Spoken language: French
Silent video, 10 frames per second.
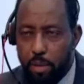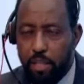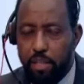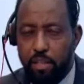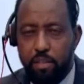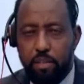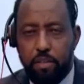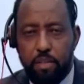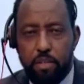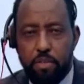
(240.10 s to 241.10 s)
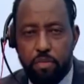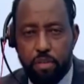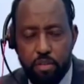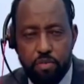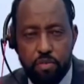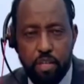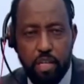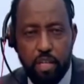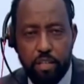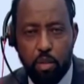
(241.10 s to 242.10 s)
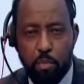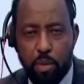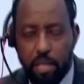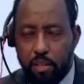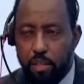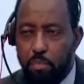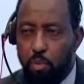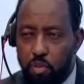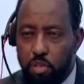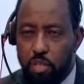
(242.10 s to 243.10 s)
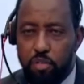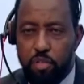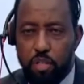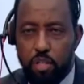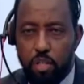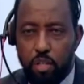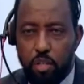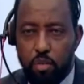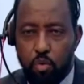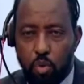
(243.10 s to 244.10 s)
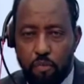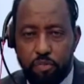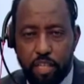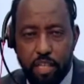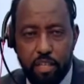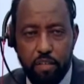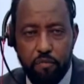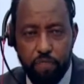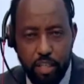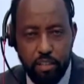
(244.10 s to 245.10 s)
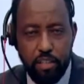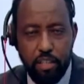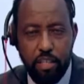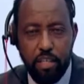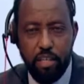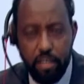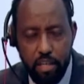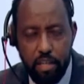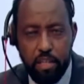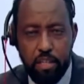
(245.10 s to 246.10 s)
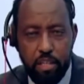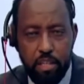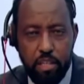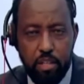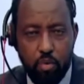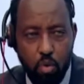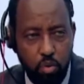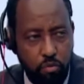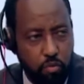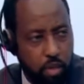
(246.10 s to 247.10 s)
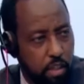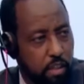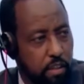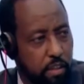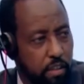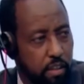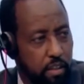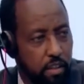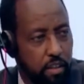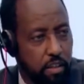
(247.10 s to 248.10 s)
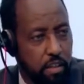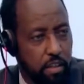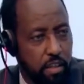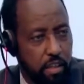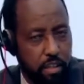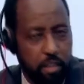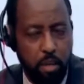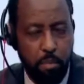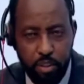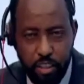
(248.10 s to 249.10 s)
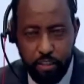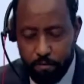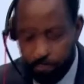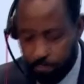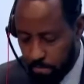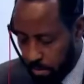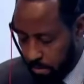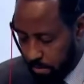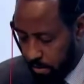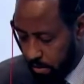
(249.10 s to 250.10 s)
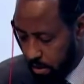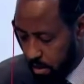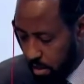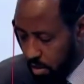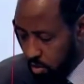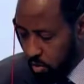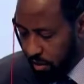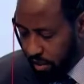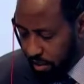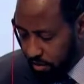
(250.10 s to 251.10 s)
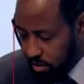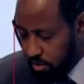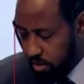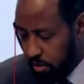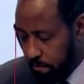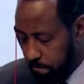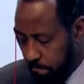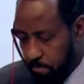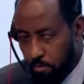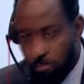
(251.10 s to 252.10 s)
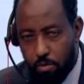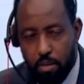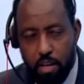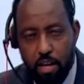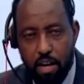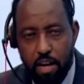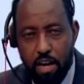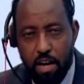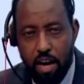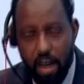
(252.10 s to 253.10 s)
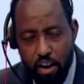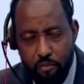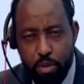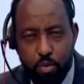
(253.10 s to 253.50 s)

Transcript: envoyé leur procuration pour euh, permettre à cette euh, procédure démocratique d'être mise en œuvre ici en Côte d'Ivoire, à Abidjan. Excellence,